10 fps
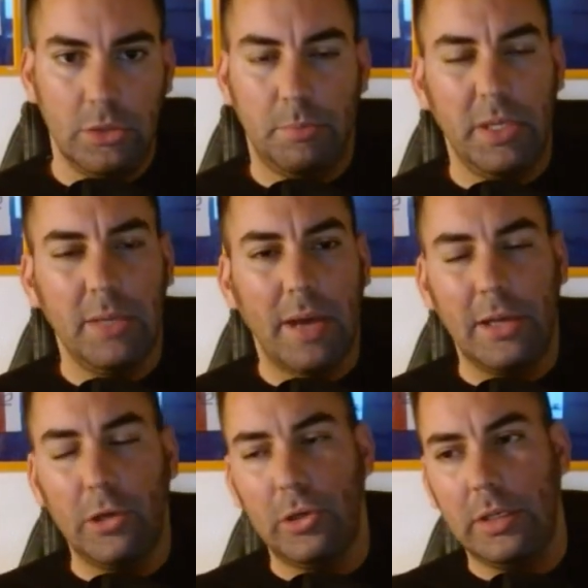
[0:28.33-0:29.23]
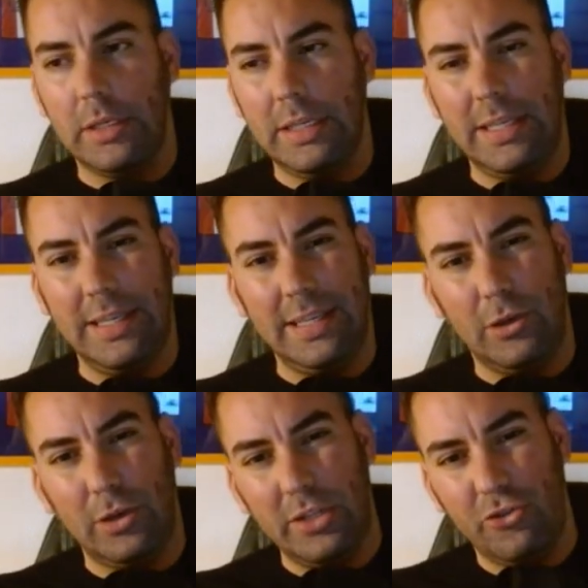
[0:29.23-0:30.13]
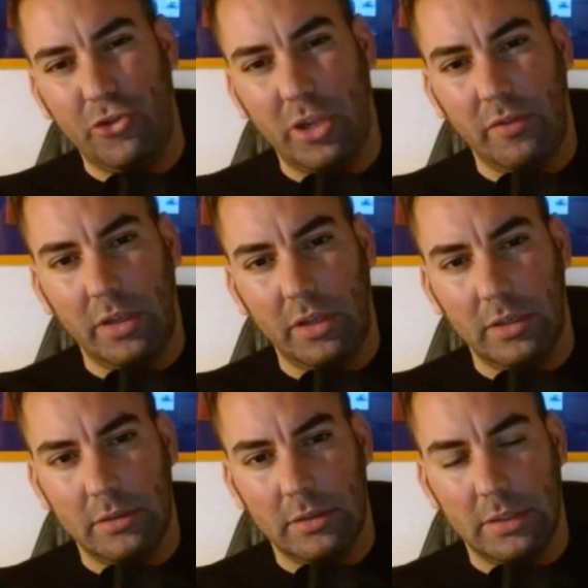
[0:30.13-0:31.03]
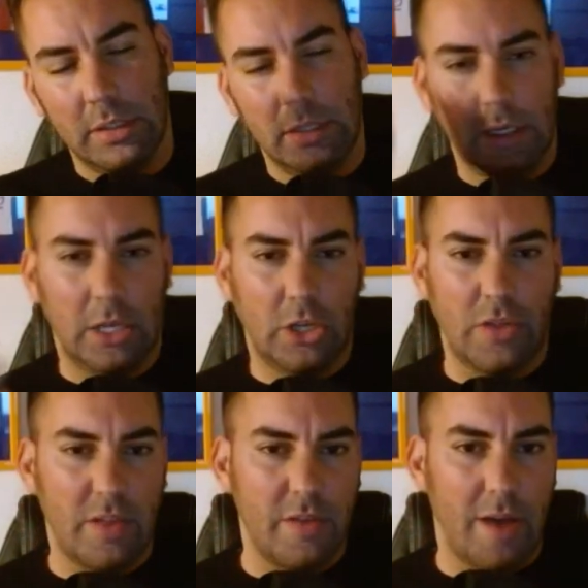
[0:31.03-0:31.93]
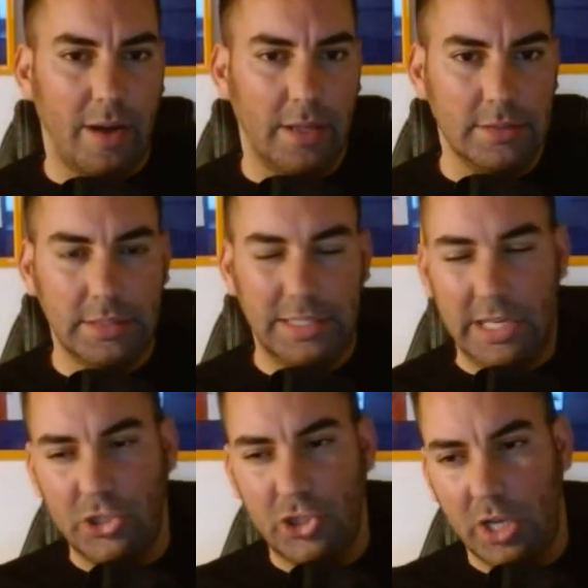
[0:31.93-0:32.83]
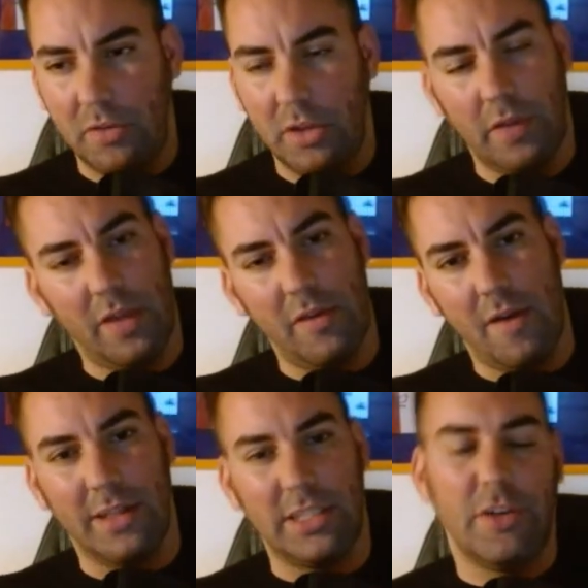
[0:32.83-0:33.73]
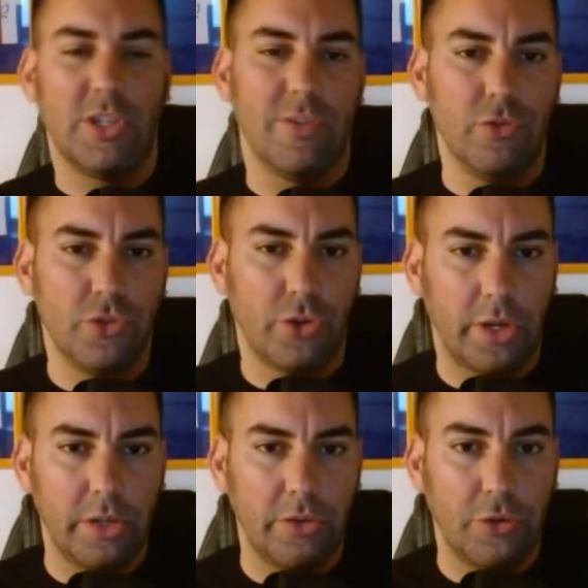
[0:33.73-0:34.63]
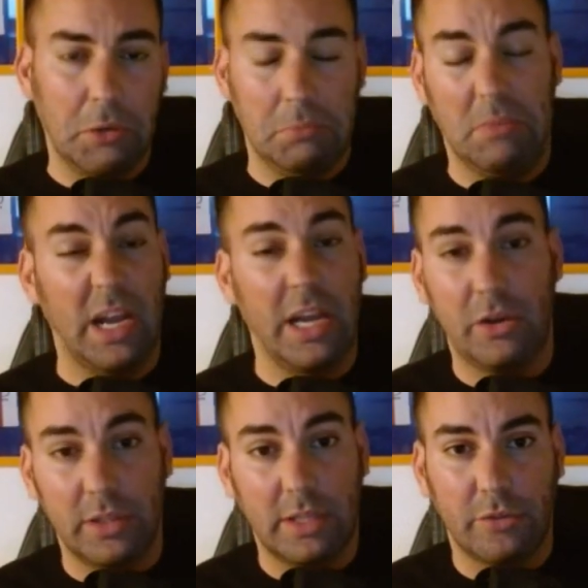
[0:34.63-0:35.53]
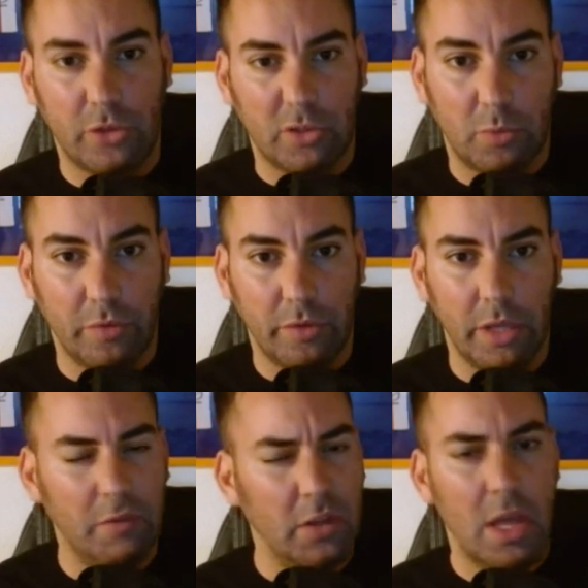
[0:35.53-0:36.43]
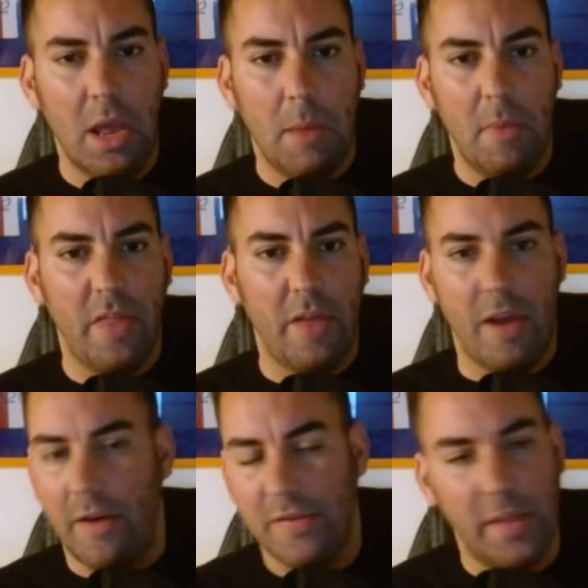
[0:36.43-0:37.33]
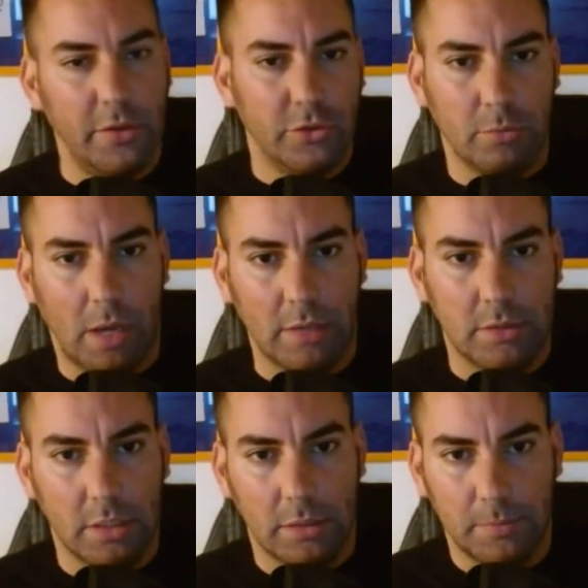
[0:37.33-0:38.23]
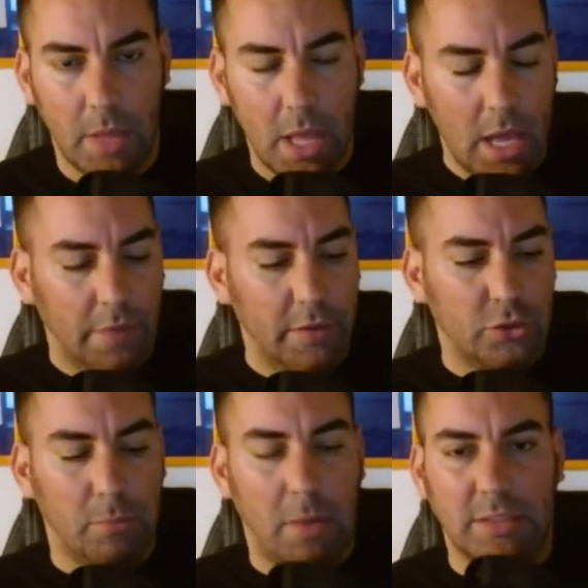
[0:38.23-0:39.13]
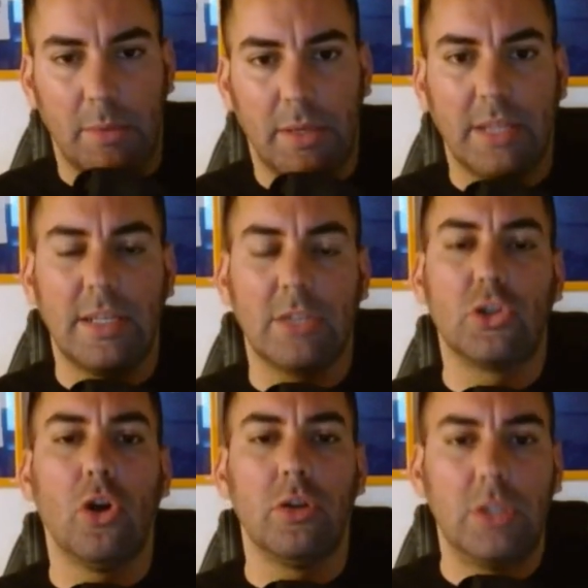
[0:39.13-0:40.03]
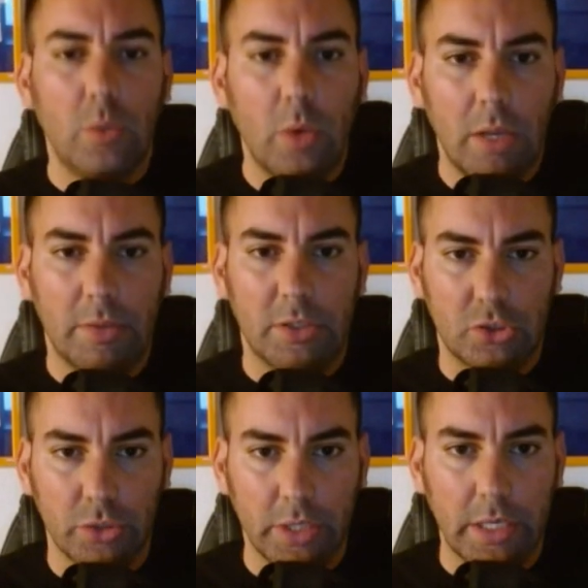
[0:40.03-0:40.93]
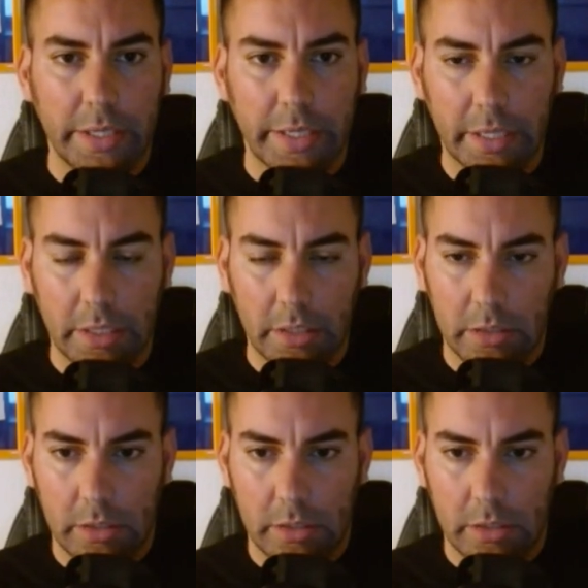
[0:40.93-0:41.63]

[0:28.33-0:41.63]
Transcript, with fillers: Prima lo, lo leggevi, andavi avanti, leggevi, andavi avanti, facevi un sorriso, magari ogni tanto rispondevi, ma andavi avanti, adesso basta. Adesso basta perché se ascolti quelle persone lì,